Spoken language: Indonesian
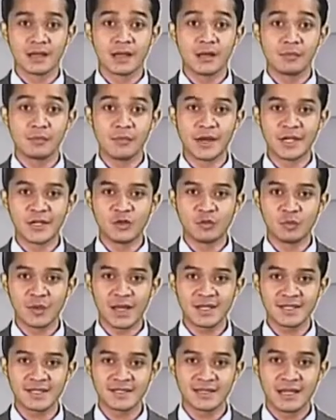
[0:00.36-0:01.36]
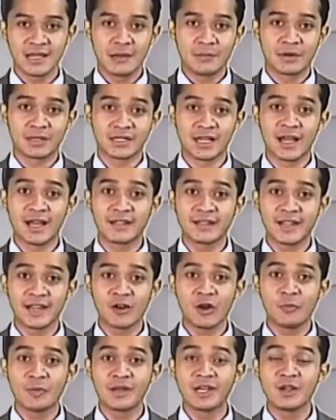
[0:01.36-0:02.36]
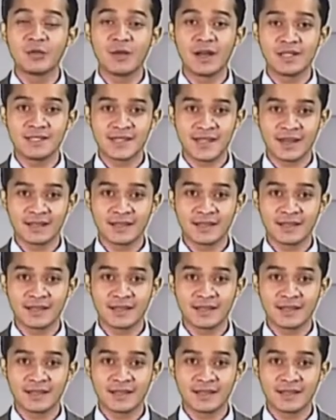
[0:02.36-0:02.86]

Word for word: Banyumas mempertahankan opini wajar